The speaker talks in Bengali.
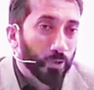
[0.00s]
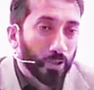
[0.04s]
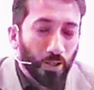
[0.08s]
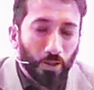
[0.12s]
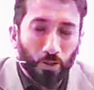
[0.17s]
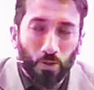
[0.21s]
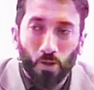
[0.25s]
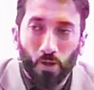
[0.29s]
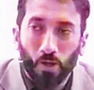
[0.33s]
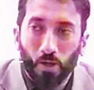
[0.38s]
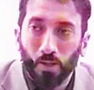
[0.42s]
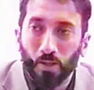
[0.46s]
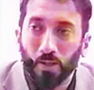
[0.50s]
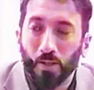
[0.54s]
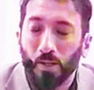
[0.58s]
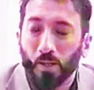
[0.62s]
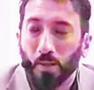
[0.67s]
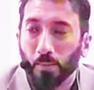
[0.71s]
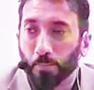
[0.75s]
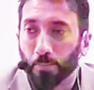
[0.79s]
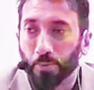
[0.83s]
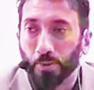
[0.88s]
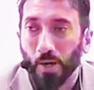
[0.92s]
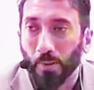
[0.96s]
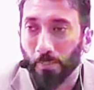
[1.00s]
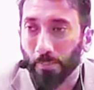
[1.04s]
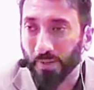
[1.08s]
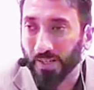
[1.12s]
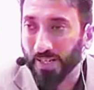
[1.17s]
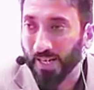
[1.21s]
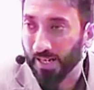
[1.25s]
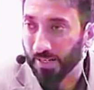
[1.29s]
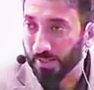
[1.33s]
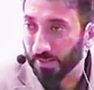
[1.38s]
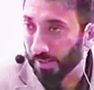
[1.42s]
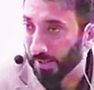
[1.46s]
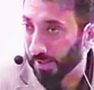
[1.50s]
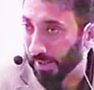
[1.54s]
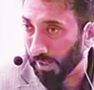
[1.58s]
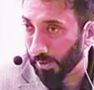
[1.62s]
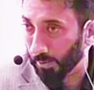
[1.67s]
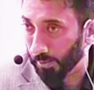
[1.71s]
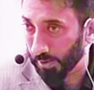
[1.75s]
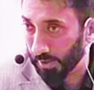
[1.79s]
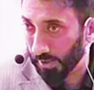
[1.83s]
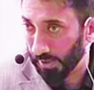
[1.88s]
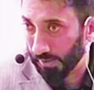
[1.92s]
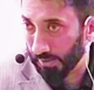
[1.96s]
অশ্লীলতার উপস্থিতি তুমি
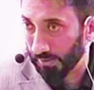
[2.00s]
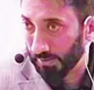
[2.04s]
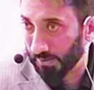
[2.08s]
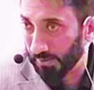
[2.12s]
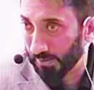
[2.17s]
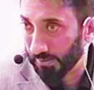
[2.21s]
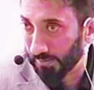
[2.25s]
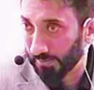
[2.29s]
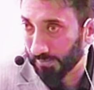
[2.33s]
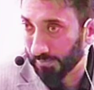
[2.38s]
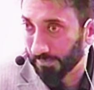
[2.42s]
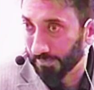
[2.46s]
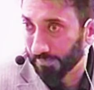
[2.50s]
সর্বত্র দেখতে পাবে